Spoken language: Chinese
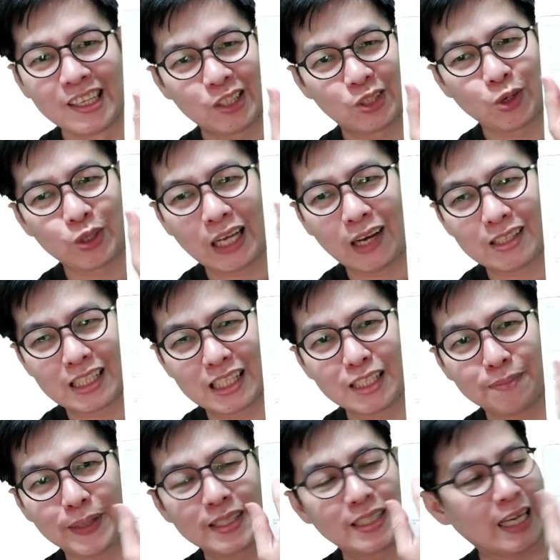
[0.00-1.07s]
都到纸
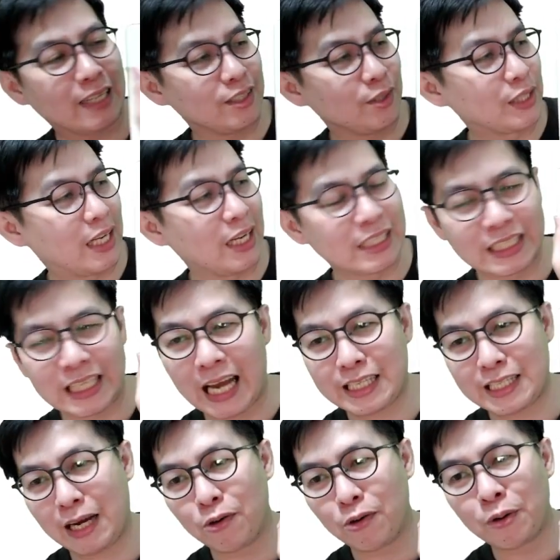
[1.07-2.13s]
本像这种格子太
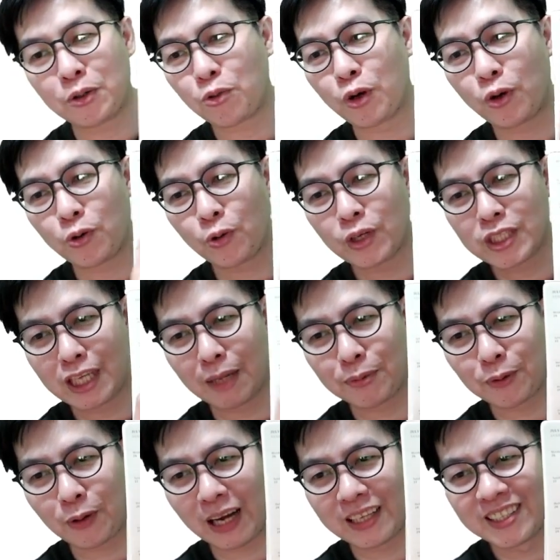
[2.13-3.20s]
小，我我我写不
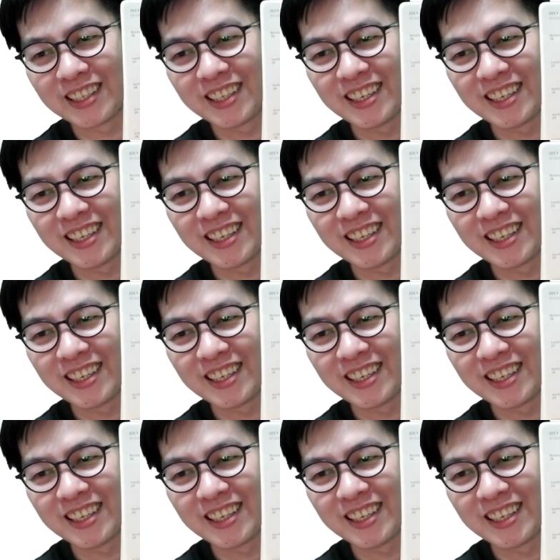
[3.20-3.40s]
完。